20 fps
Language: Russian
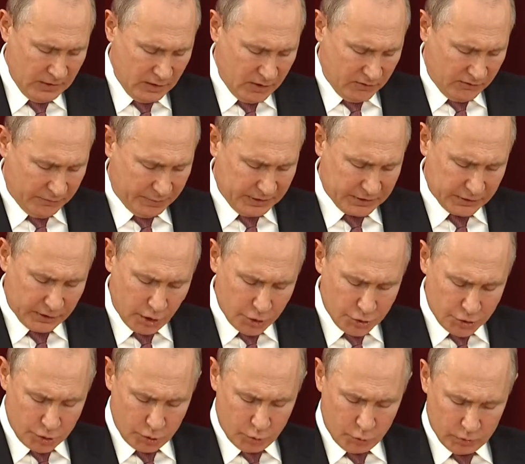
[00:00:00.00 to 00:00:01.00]
В
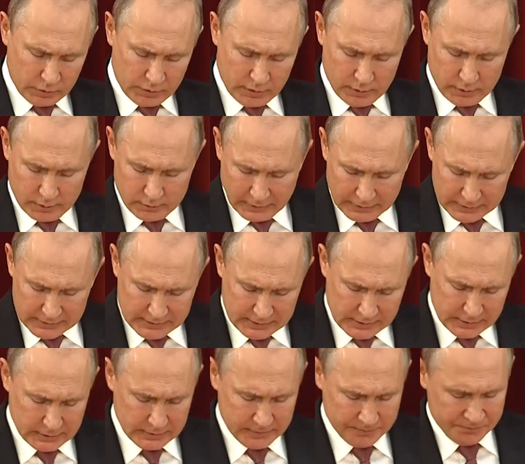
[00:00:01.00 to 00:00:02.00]
предстоящие годы
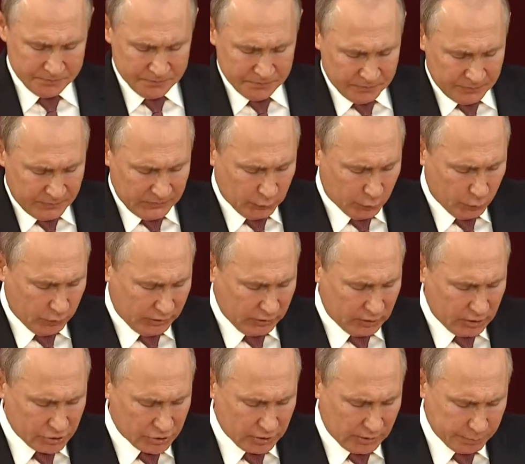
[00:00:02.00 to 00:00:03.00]
Россия не только
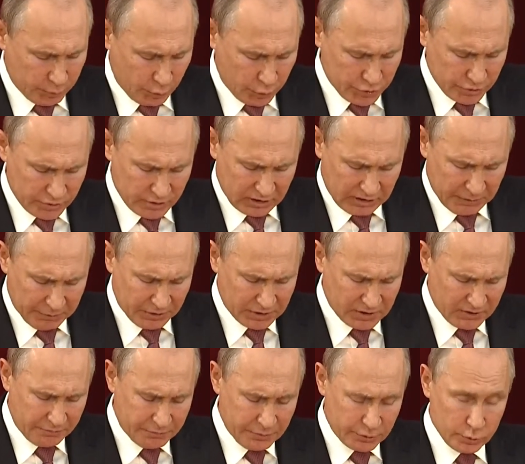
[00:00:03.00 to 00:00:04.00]
должна прочно
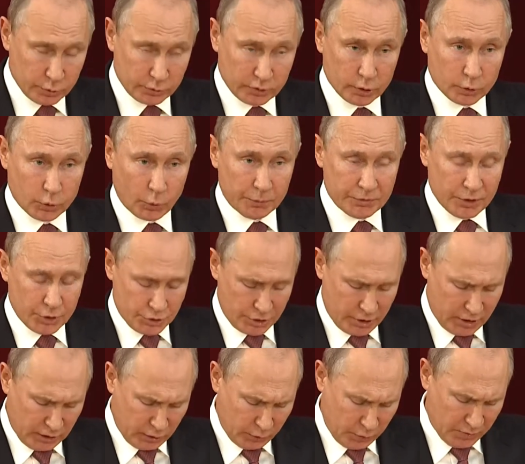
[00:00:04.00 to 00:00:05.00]
закрепиться в пятерке
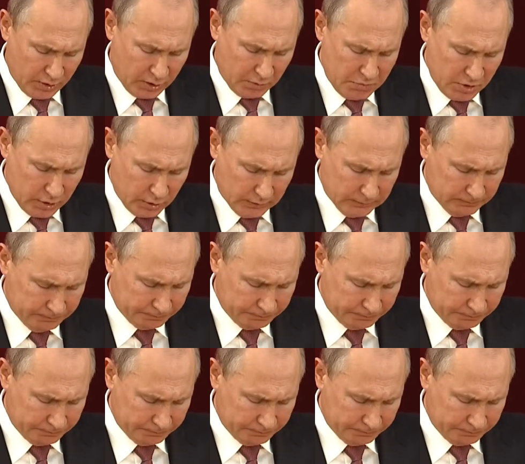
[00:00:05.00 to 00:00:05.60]
крупнейших экономик мира,